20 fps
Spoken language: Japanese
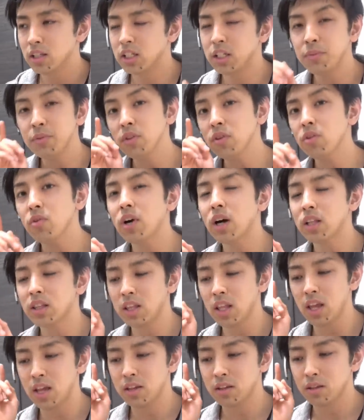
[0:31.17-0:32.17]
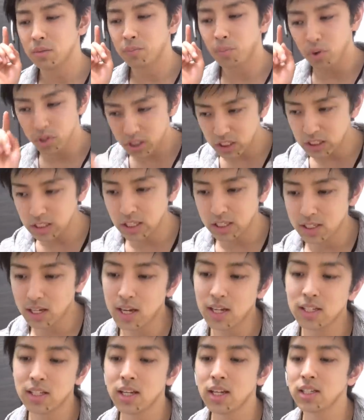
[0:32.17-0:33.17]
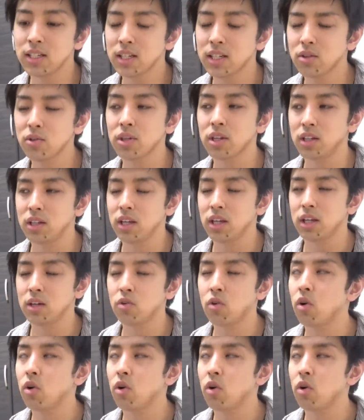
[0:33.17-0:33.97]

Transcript: 自分の動画って、ポチって再生した時に、